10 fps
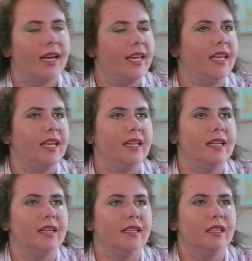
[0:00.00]
Ich
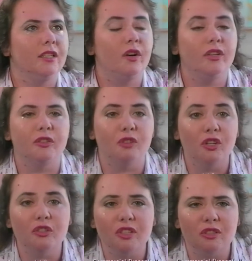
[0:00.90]
kann jetzt in
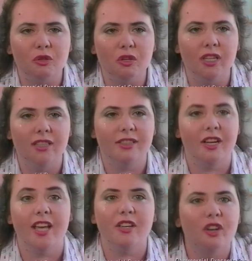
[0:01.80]
Geschäfte gehen.
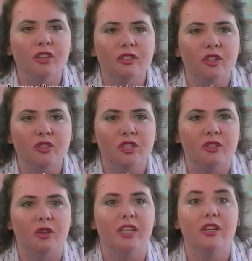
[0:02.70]
Vorher ging ich ganz
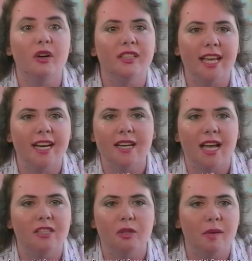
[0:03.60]
anders zum Einkaufen in der
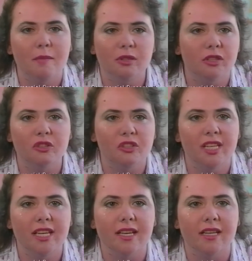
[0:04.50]
Nacht, damit mich niemand
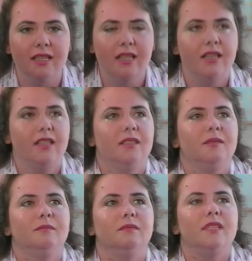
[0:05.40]
sieht.
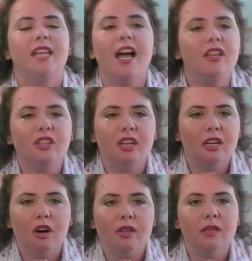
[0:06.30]
Jetzt gehe ich
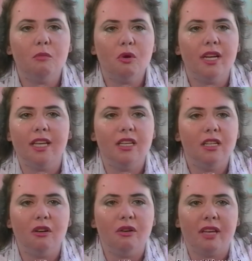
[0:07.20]
morgens einkaufen
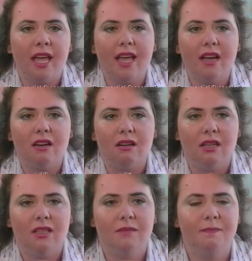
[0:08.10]
und ohne
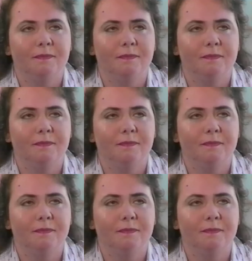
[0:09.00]
Angst.